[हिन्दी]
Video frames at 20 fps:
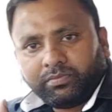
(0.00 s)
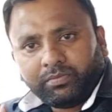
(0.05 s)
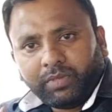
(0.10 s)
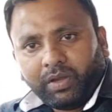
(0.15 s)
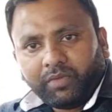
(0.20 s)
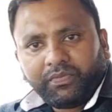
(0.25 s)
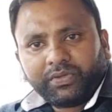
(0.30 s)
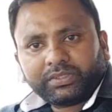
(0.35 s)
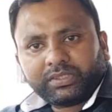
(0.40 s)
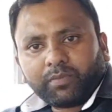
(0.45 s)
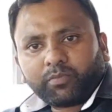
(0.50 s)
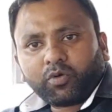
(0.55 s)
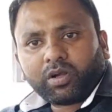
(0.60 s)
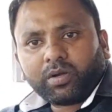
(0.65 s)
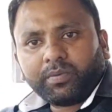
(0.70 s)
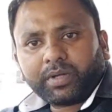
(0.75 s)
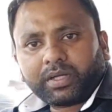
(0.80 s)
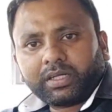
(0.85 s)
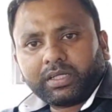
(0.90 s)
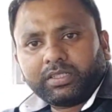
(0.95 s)
मैं फिर से आपको
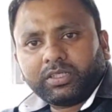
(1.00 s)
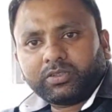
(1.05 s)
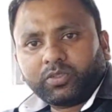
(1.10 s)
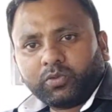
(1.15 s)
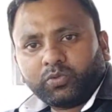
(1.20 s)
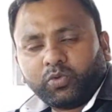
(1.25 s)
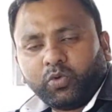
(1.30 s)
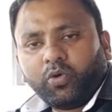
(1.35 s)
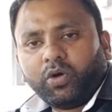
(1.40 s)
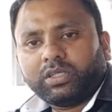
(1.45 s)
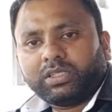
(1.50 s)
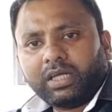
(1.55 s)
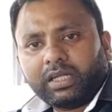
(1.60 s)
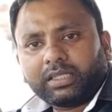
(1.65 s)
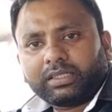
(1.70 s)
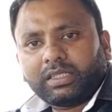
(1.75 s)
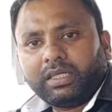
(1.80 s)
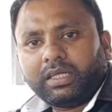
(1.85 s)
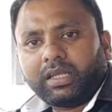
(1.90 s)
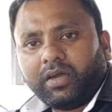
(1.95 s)
कवर कर देता हूँ
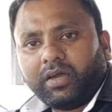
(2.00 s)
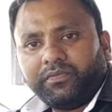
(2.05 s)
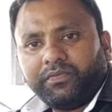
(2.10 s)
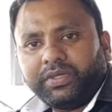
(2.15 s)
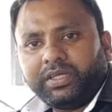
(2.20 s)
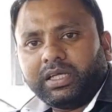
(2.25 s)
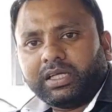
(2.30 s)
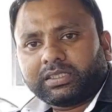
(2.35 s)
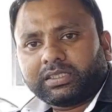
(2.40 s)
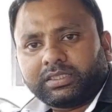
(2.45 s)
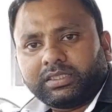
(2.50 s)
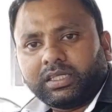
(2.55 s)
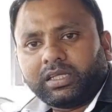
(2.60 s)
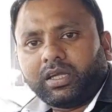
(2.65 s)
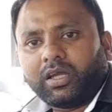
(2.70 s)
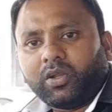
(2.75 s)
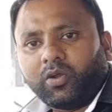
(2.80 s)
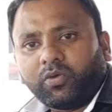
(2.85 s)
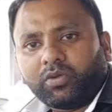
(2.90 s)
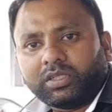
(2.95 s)
2013 वीएक्स
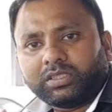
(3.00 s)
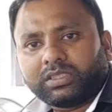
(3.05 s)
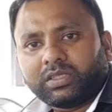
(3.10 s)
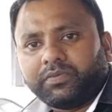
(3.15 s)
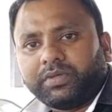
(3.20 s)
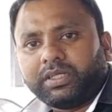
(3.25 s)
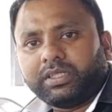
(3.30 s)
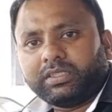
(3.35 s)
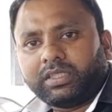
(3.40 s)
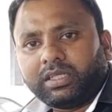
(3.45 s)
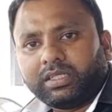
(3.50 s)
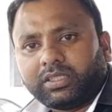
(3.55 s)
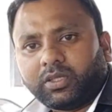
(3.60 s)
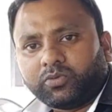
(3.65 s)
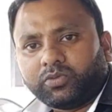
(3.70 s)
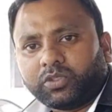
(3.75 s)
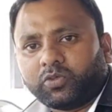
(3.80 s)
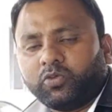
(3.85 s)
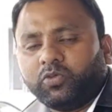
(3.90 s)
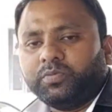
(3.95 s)
सिंगल ऑनर
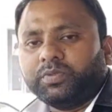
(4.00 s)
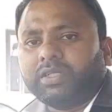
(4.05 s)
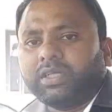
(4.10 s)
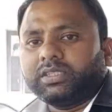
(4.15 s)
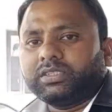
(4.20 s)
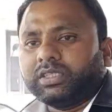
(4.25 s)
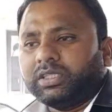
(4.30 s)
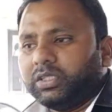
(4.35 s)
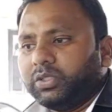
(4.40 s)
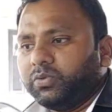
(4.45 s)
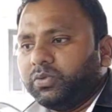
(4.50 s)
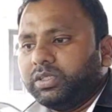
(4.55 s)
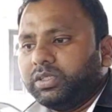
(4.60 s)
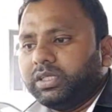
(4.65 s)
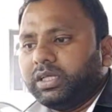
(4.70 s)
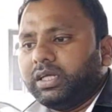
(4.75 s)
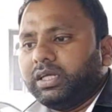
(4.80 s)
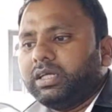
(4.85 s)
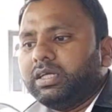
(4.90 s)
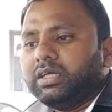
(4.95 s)
73,000 किलोमीटर चली
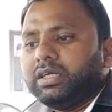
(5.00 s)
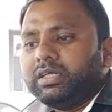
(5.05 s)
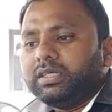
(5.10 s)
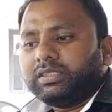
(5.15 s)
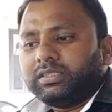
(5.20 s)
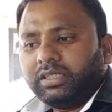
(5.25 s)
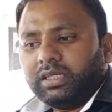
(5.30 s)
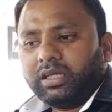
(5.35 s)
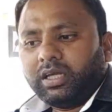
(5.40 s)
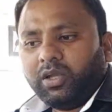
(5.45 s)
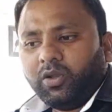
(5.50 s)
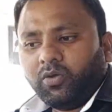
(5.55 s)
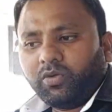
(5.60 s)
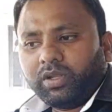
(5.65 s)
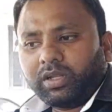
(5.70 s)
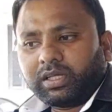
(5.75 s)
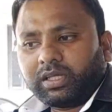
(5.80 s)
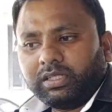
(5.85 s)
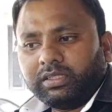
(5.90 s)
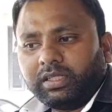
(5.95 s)
हुई है सिंगल
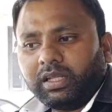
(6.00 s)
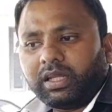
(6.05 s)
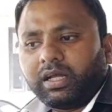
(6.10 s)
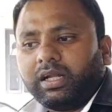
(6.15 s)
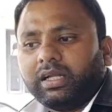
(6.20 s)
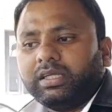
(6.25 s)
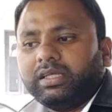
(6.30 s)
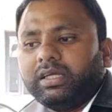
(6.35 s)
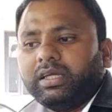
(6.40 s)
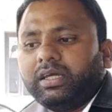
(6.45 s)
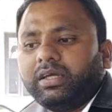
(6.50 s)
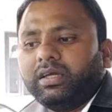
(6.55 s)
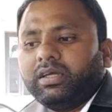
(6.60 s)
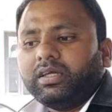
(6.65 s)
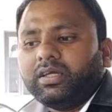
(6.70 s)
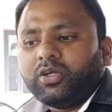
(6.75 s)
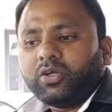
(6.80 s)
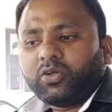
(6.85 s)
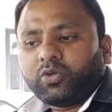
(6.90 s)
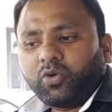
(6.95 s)
ऑनर के अंदर गाड़ी है
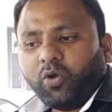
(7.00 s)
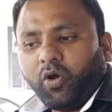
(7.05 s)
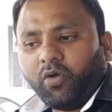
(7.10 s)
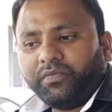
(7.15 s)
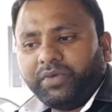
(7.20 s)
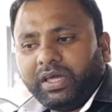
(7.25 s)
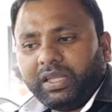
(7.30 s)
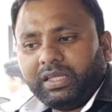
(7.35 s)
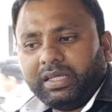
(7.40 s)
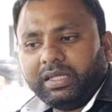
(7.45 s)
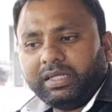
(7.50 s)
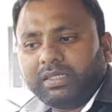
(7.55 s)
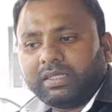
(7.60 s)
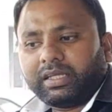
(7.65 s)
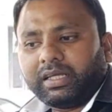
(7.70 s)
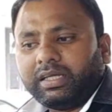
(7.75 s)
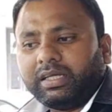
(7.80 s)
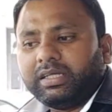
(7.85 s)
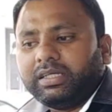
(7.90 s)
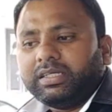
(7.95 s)
टॉप
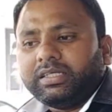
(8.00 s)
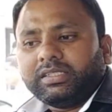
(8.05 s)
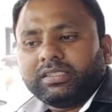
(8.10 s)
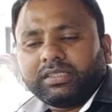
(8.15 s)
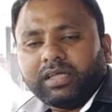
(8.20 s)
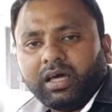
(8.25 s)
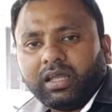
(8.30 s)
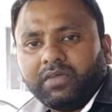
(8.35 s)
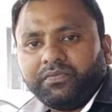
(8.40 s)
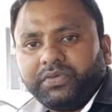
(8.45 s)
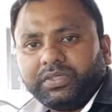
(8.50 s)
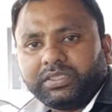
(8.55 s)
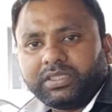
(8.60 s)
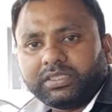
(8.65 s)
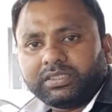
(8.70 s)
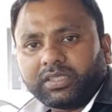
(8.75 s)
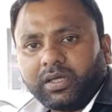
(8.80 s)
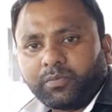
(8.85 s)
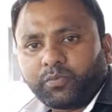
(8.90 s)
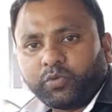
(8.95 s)
वेरिएंट है सारे
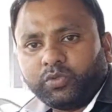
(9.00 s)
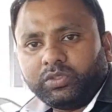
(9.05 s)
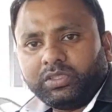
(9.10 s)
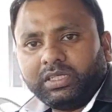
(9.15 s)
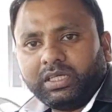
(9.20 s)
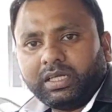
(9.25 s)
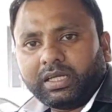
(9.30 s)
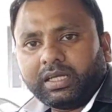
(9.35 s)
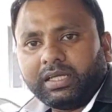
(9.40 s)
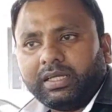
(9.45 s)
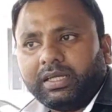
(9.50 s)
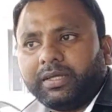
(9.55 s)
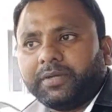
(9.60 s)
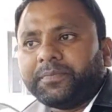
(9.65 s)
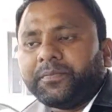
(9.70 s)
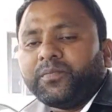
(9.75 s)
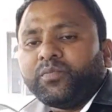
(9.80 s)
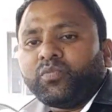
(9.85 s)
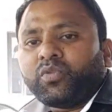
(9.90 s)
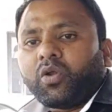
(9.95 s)
फीचर्स आपको दिए गए
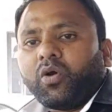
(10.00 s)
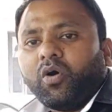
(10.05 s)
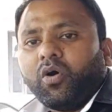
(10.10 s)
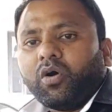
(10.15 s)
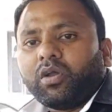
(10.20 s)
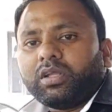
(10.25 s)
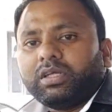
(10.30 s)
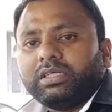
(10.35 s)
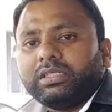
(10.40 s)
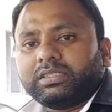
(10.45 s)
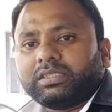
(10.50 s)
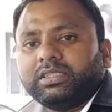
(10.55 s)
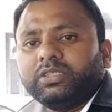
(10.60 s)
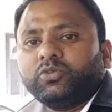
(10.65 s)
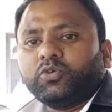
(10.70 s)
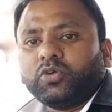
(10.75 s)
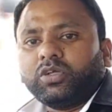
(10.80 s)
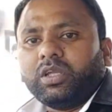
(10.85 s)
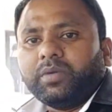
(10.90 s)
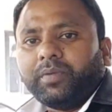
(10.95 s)
हैं और
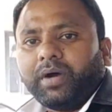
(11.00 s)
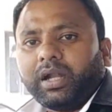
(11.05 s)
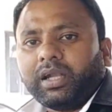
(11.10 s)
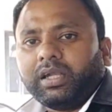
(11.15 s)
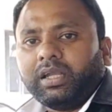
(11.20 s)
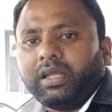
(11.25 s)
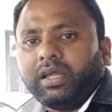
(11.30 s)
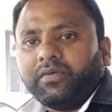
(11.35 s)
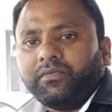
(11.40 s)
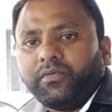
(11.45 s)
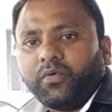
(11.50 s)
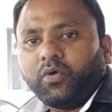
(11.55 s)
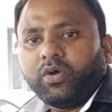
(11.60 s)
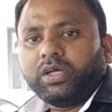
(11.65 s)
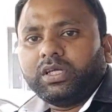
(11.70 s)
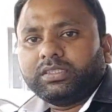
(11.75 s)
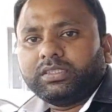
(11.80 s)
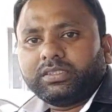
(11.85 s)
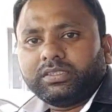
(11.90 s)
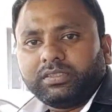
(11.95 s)
इसकी जो डिमांड है वो
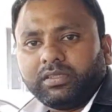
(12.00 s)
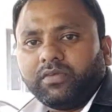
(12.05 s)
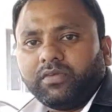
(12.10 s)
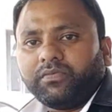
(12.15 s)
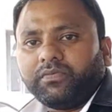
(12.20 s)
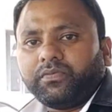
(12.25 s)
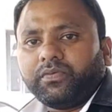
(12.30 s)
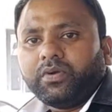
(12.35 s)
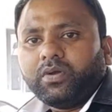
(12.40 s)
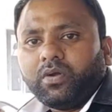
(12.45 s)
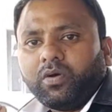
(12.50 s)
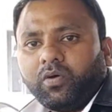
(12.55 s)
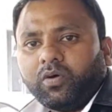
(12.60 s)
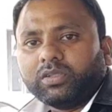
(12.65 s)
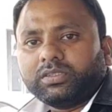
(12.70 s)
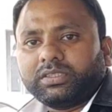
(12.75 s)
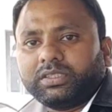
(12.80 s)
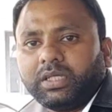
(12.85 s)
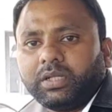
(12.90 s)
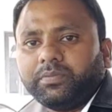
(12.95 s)
है सिर्फ
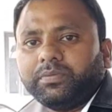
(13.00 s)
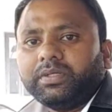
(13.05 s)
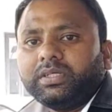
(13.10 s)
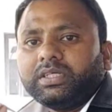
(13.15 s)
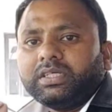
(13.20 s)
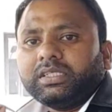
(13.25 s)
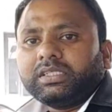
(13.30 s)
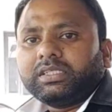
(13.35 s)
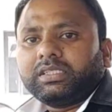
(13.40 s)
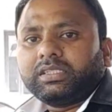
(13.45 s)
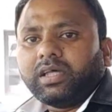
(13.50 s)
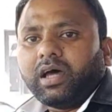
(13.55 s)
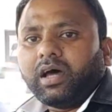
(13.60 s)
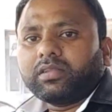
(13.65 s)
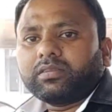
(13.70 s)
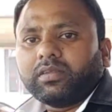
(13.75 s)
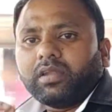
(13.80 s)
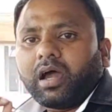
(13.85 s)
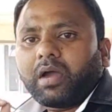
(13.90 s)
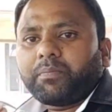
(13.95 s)
और सिर्फ
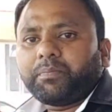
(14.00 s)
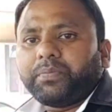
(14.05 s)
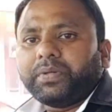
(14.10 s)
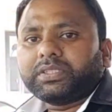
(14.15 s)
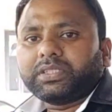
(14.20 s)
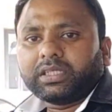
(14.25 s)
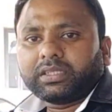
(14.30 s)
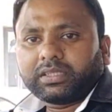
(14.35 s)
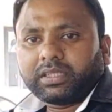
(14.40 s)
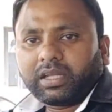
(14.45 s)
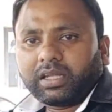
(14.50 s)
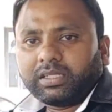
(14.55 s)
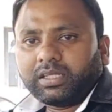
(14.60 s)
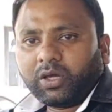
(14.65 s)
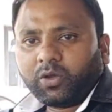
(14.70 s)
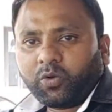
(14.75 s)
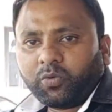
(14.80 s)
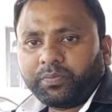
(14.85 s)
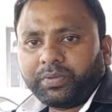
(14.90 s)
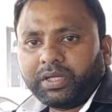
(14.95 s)
सात लाख पचहत्तर
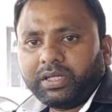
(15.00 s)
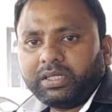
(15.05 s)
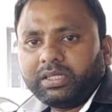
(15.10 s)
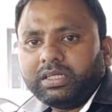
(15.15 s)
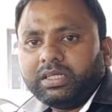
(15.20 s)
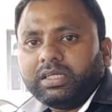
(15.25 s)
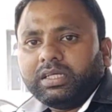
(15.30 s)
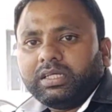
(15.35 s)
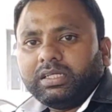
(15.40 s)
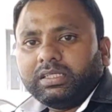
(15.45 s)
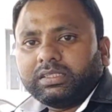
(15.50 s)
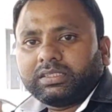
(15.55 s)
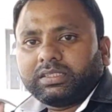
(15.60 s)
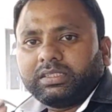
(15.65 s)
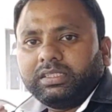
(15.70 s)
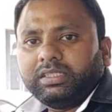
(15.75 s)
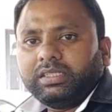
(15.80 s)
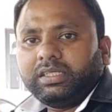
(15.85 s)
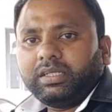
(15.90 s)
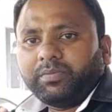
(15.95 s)
हज़ार रुपये
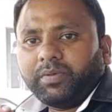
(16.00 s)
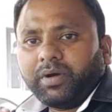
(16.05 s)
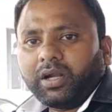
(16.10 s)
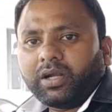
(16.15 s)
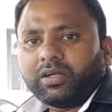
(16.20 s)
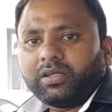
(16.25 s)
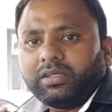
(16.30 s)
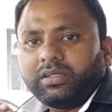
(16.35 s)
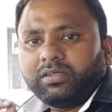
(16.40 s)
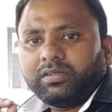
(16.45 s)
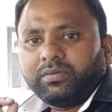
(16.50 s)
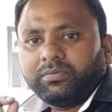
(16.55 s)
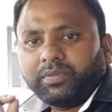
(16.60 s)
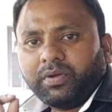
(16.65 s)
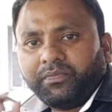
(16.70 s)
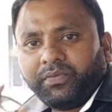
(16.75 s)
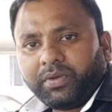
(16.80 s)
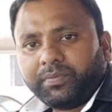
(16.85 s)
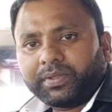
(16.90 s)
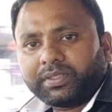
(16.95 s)
इसकी डिमांड
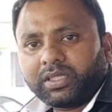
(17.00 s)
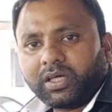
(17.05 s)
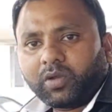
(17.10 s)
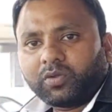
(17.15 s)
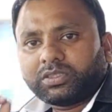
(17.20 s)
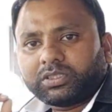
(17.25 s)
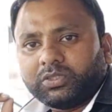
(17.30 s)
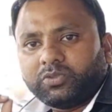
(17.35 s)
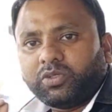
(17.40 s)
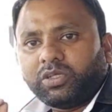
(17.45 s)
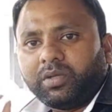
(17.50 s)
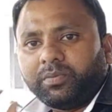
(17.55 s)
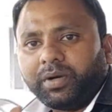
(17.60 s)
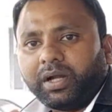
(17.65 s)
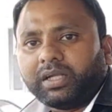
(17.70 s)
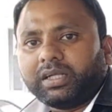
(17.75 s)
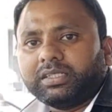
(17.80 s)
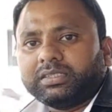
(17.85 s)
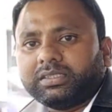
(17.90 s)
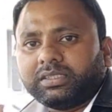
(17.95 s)
मैं फिर बता रहा हूँ इसकी जो
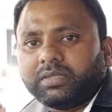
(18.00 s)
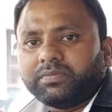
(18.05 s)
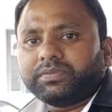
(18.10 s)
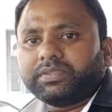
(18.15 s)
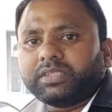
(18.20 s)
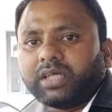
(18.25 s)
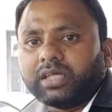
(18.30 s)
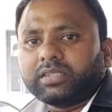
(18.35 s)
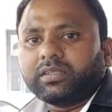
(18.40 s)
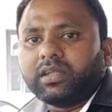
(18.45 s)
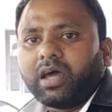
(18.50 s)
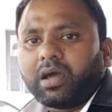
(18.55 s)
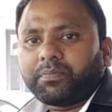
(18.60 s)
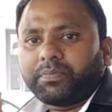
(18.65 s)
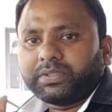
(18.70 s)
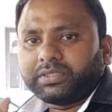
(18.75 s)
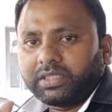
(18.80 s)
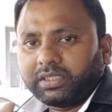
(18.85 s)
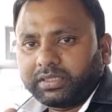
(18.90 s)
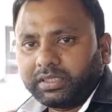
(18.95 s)
डिमांड है सिर्फ सात
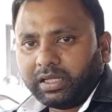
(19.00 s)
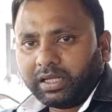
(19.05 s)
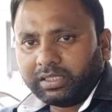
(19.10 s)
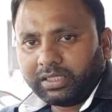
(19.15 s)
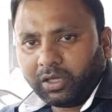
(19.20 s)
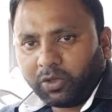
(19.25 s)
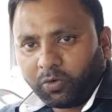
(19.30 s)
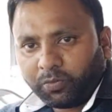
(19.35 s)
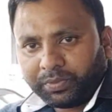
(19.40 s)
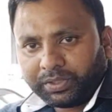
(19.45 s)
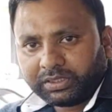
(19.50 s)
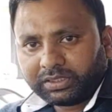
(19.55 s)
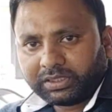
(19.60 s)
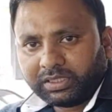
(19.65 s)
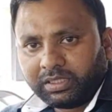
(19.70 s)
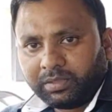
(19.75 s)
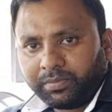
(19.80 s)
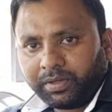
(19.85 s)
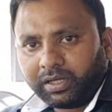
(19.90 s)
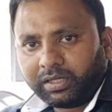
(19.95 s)
लाख पचहत्तर हज़ार रुपये
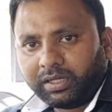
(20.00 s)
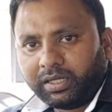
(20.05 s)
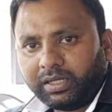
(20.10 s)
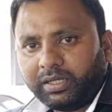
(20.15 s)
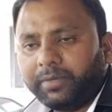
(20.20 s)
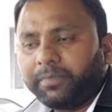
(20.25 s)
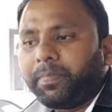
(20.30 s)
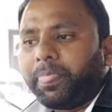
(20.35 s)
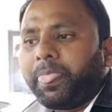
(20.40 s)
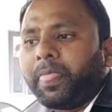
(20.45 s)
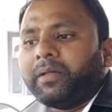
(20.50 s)
इसकी डिमांड है